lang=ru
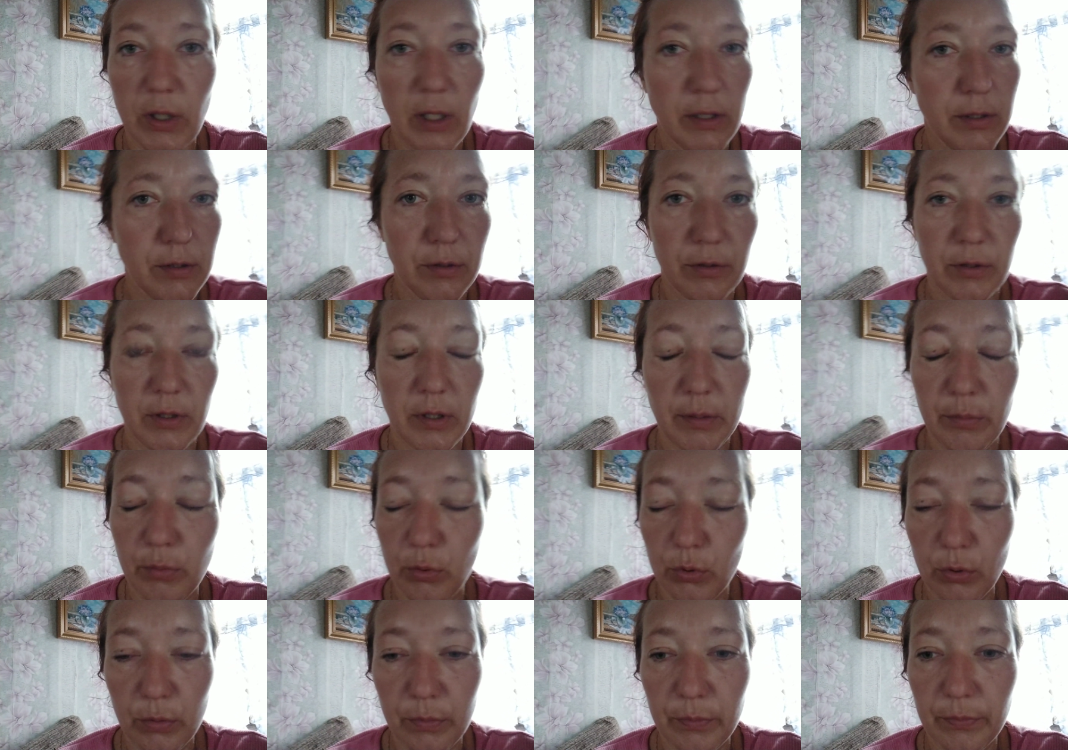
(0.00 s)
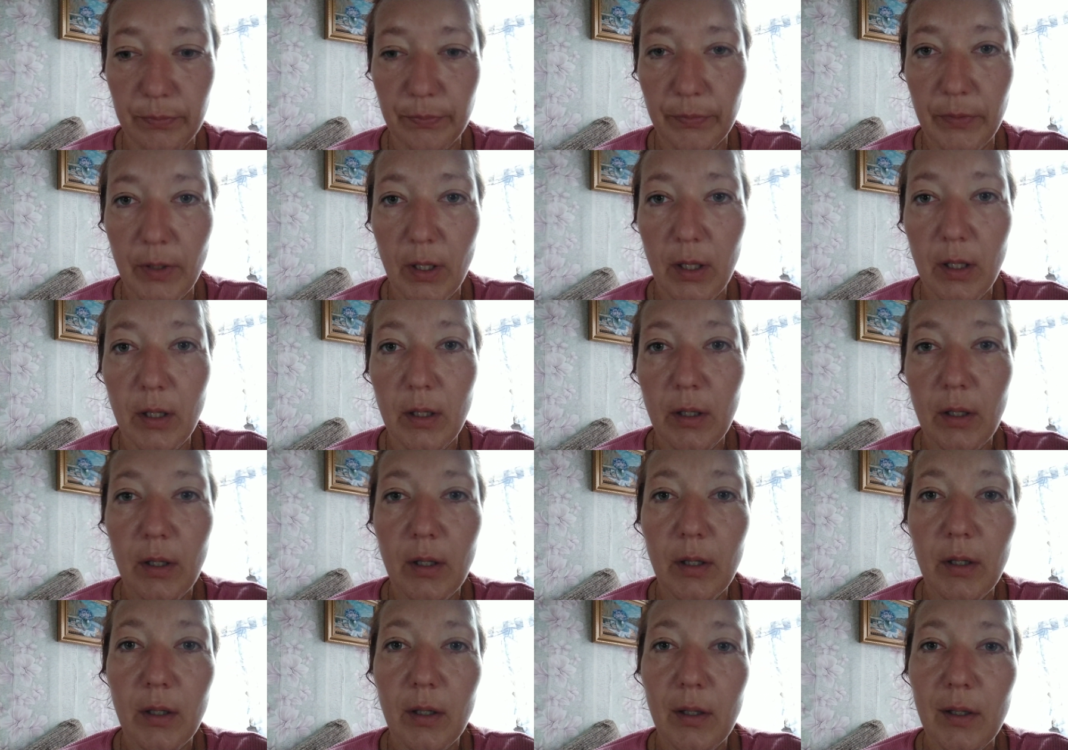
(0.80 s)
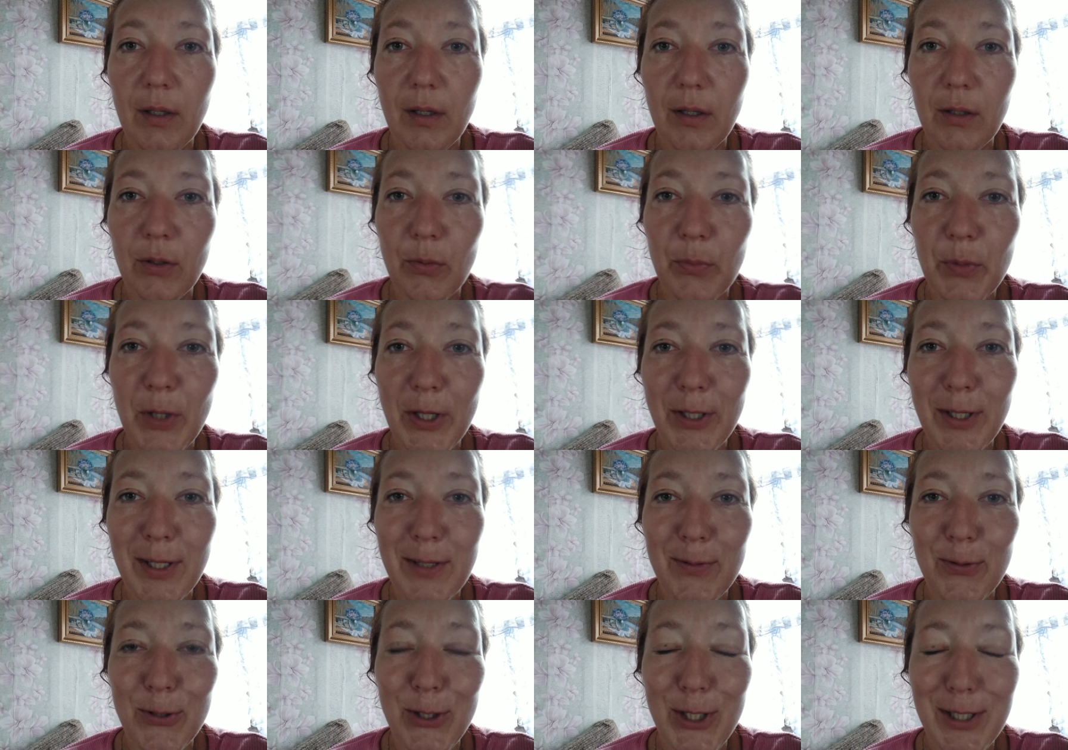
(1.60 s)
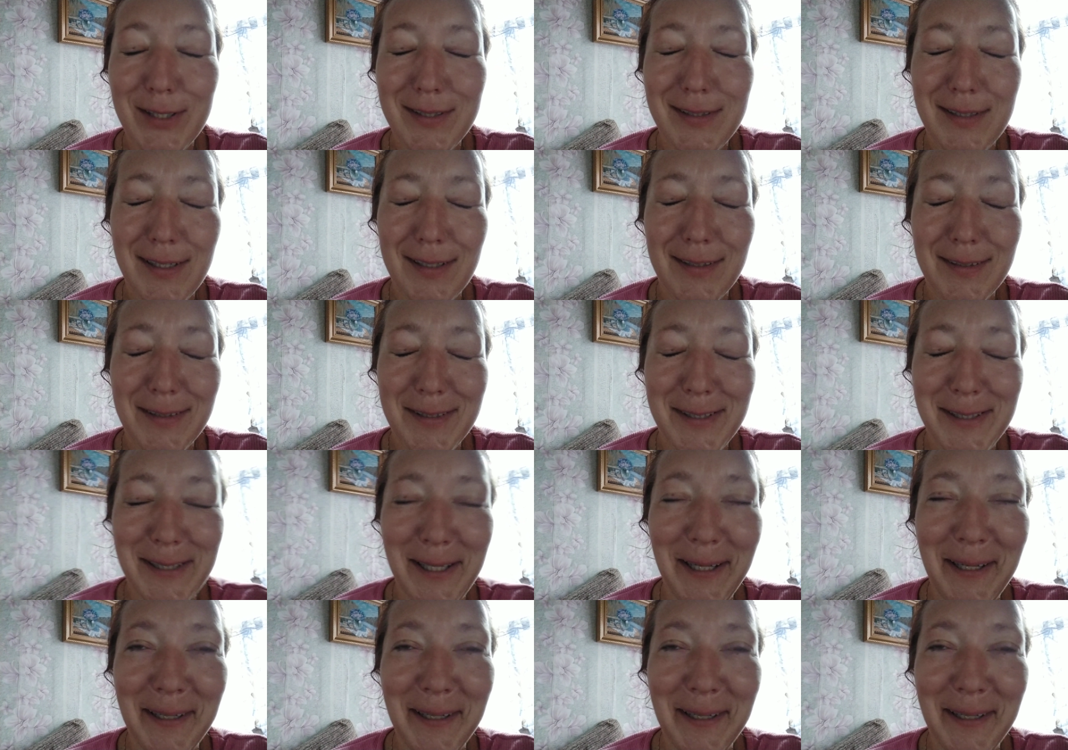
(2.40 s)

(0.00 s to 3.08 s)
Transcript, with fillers: я делать не буду. У меня на него не осталось.